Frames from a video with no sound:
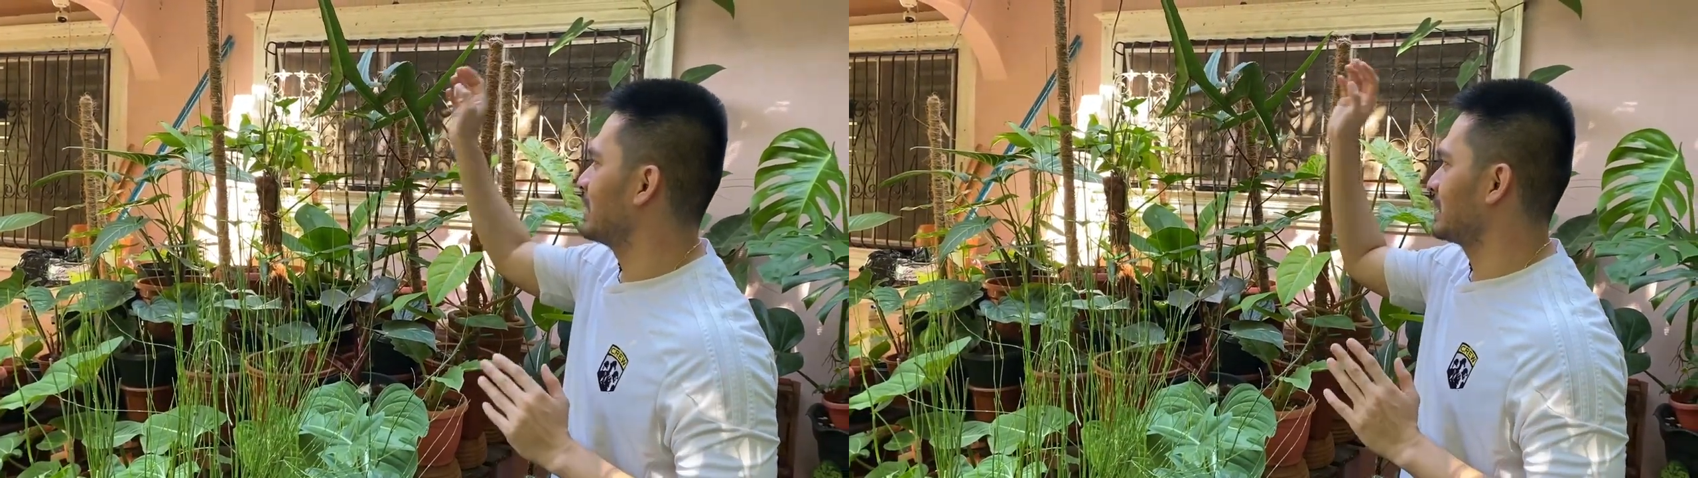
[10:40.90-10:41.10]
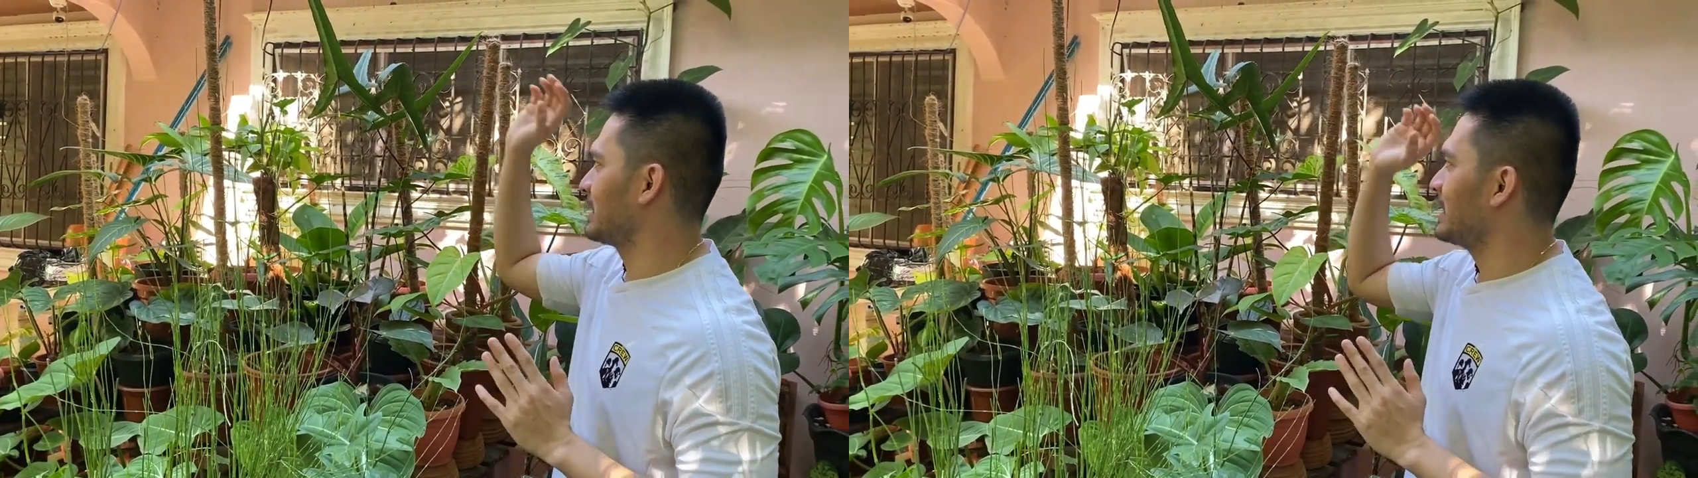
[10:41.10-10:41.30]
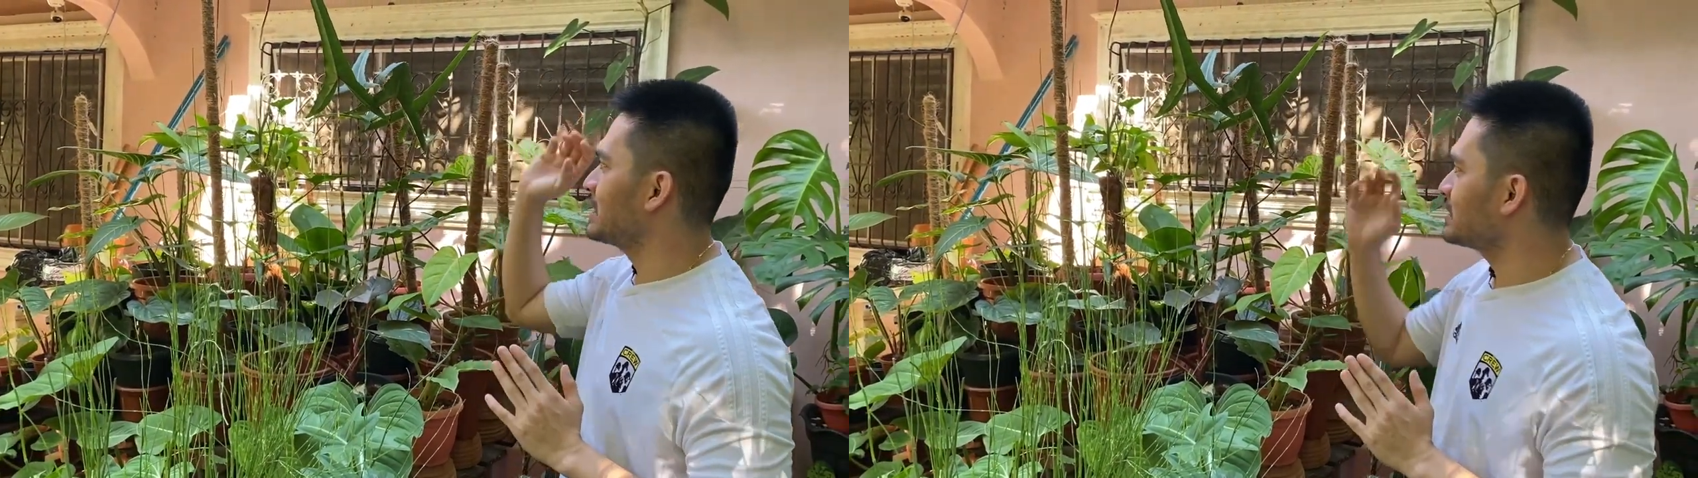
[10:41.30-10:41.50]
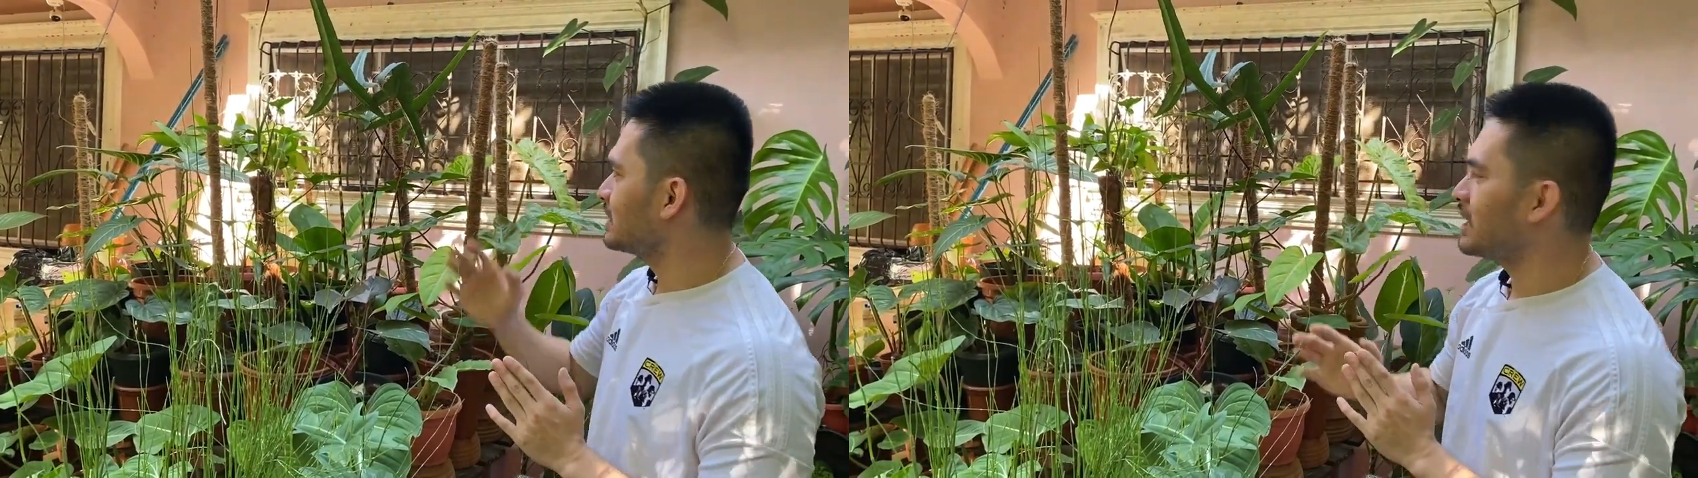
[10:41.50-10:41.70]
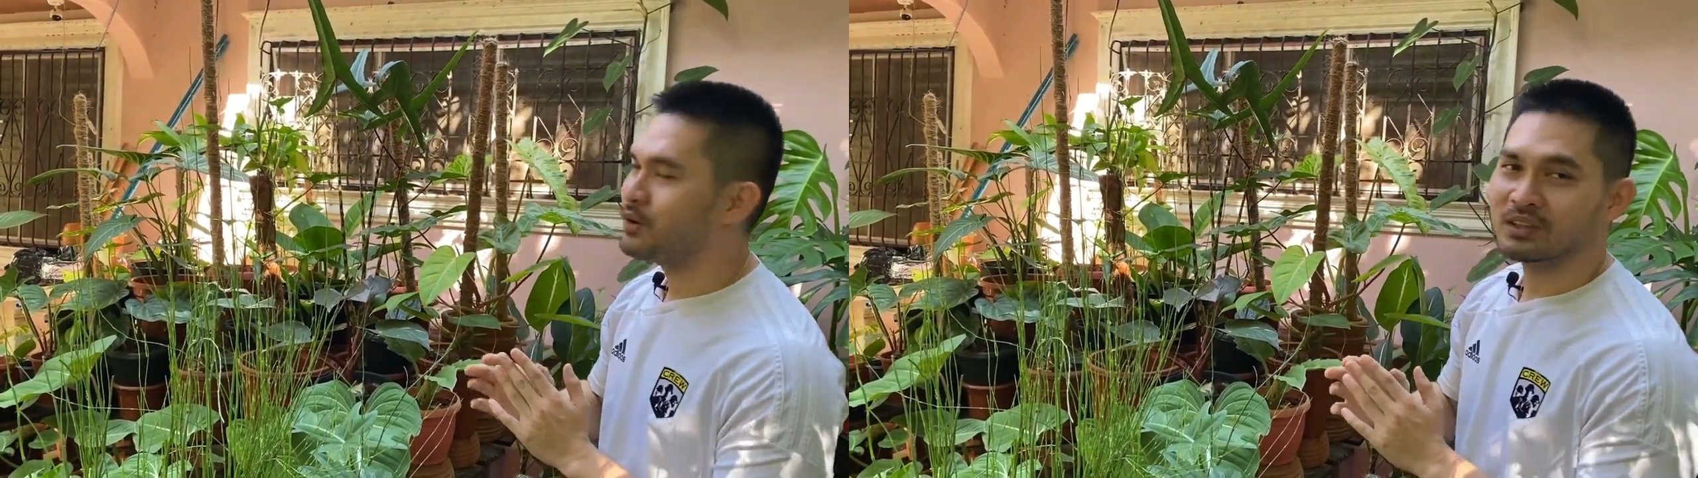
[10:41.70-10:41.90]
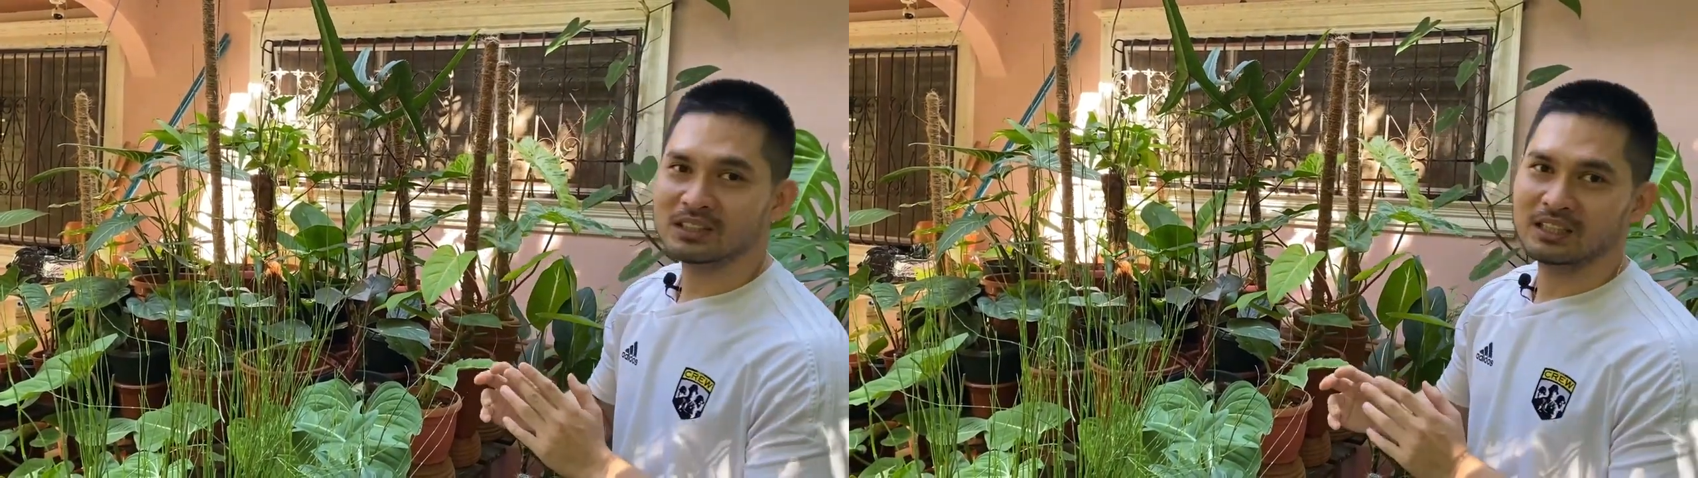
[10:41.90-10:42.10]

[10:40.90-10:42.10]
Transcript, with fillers: at kaya siya tinawag na